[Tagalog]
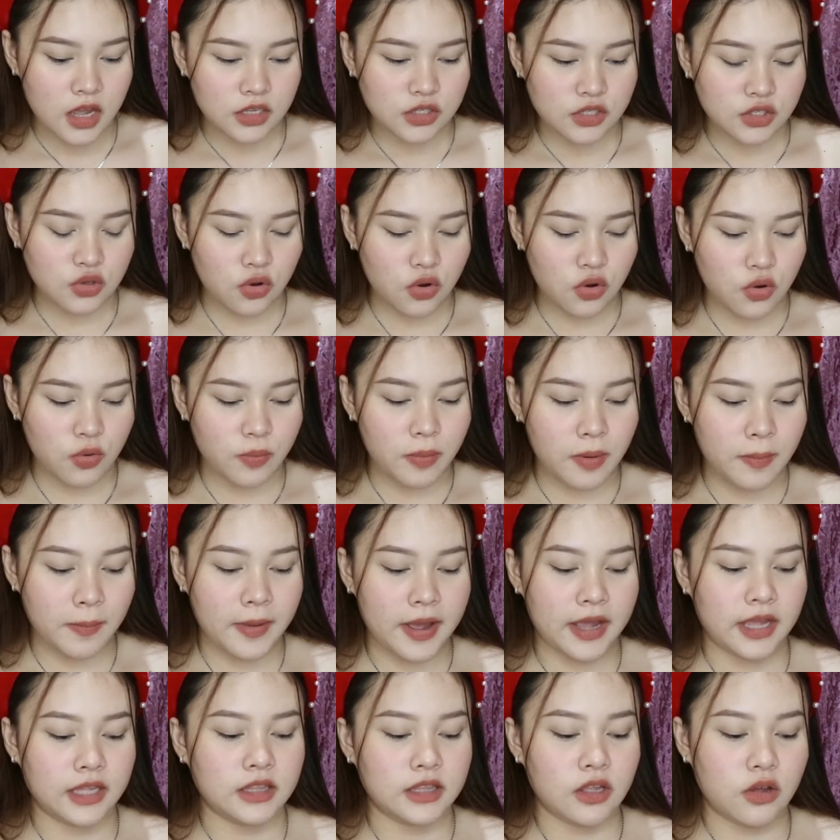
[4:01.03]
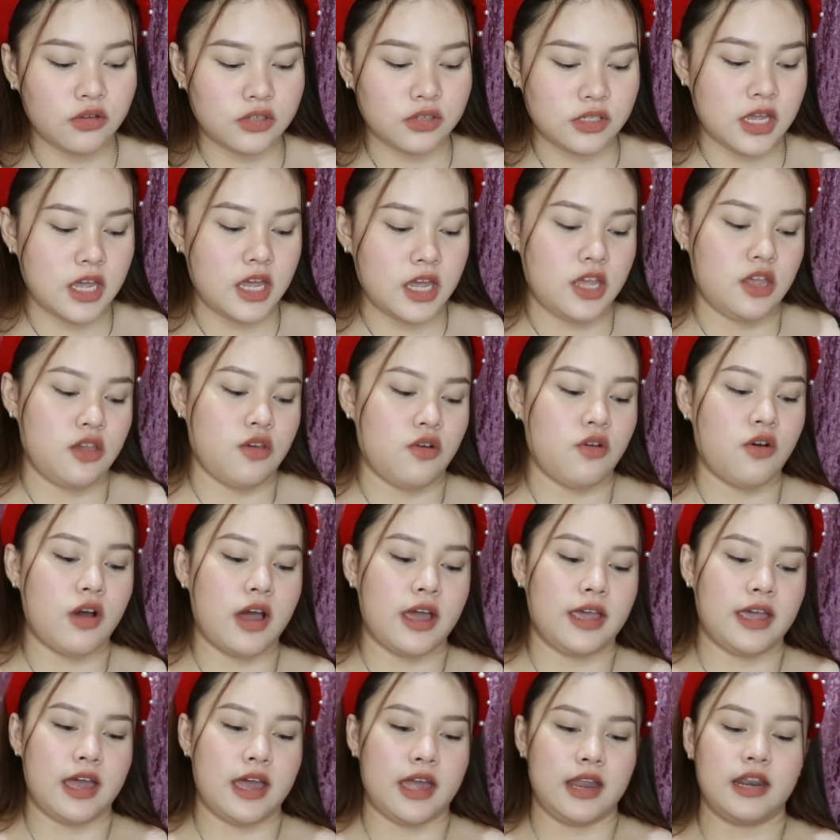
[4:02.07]
So, papakita ko sa inyo.
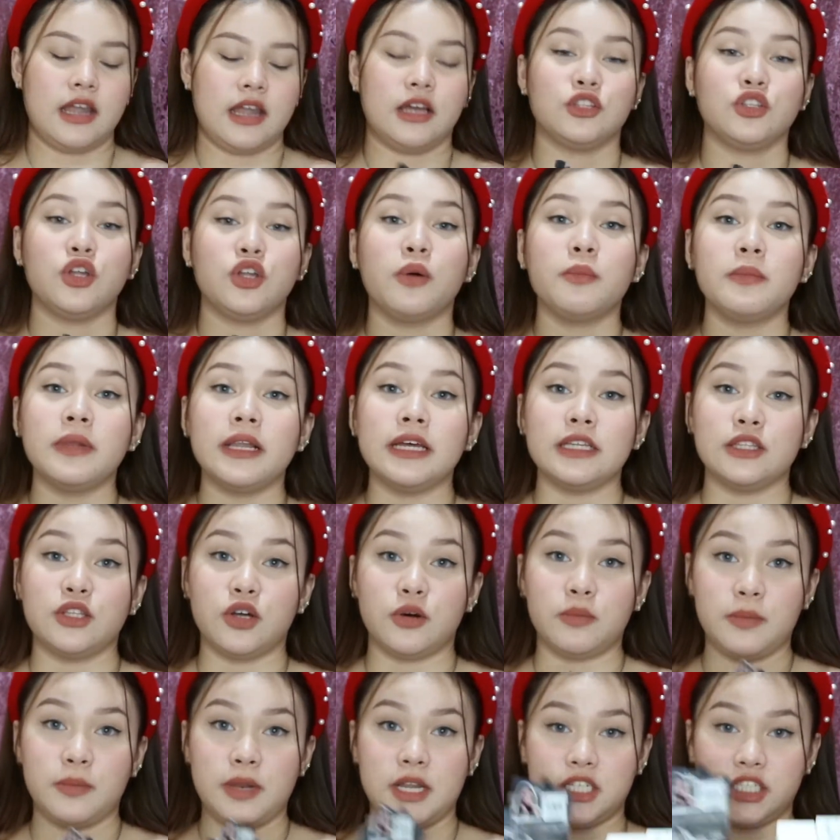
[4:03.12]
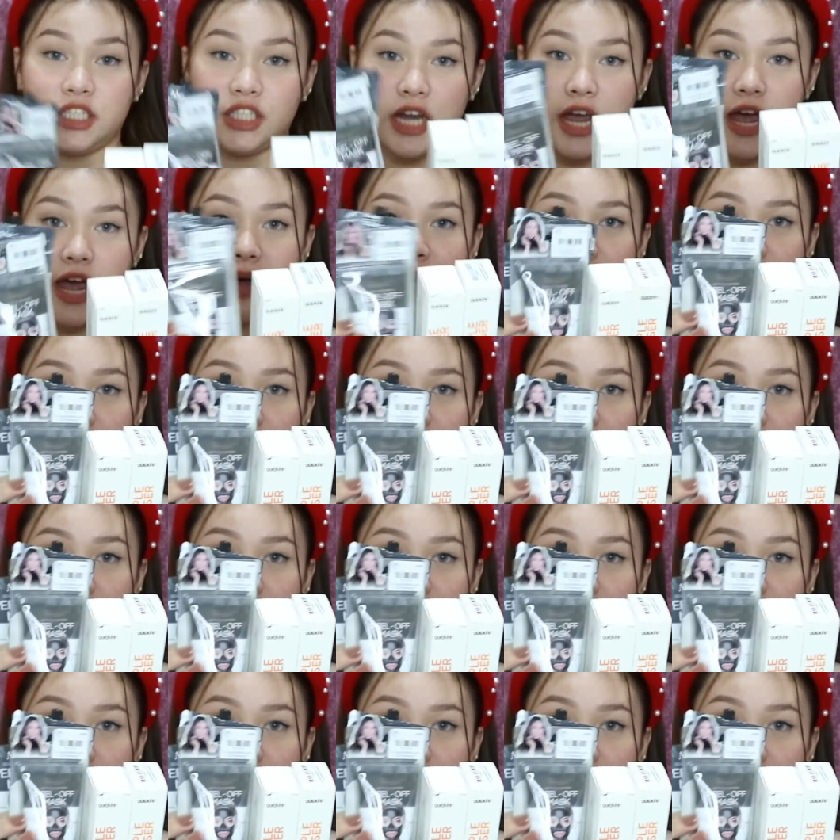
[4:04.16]
Ayan, nagdoble-doble siya.